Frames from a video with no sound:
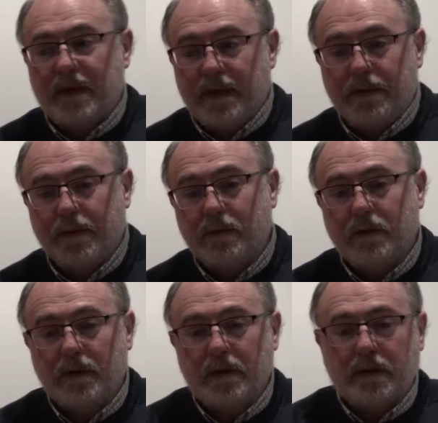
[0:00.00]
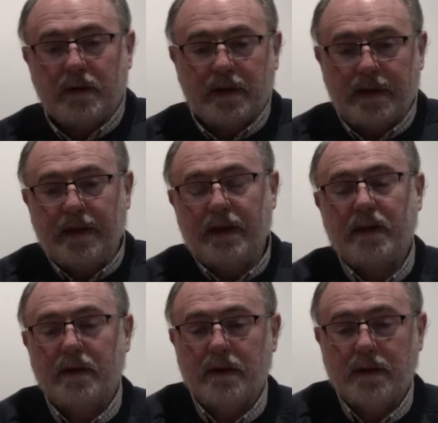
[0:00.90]
hizo que
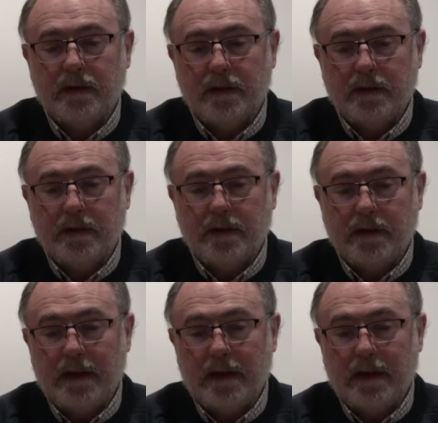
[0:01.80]
eh,